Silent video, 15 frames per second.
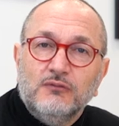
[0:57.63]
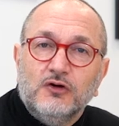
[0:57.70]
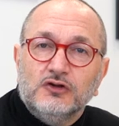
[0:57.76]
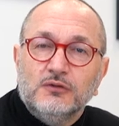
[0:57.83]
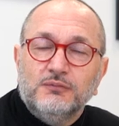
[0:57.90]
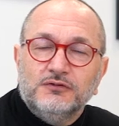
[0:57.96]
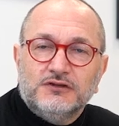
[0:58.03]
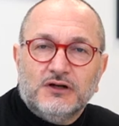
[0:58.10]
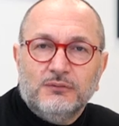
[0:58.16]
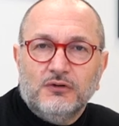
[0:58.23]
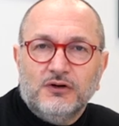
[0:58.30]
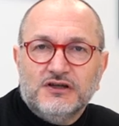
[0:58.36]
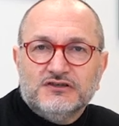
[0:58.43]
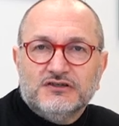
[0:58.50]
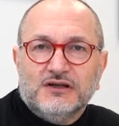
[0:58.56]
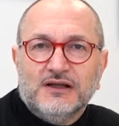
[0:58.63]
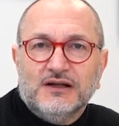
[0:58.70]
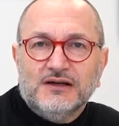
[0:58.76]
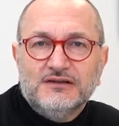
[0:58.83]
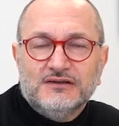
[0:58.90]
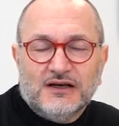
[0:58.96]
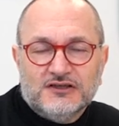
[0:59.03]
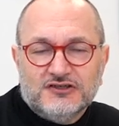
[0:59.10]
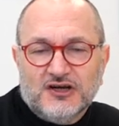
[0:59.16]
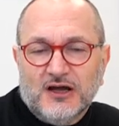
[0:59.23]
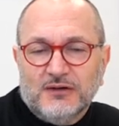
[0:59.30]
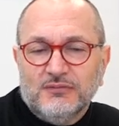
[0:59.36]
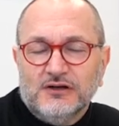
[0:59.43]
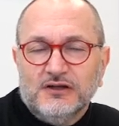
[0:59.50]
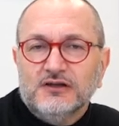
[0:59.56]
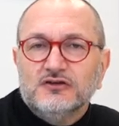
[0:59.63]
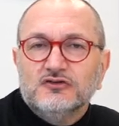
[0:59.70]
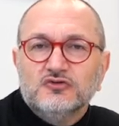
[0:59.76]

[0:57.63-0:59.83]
modo potrebbero essere rintracciabili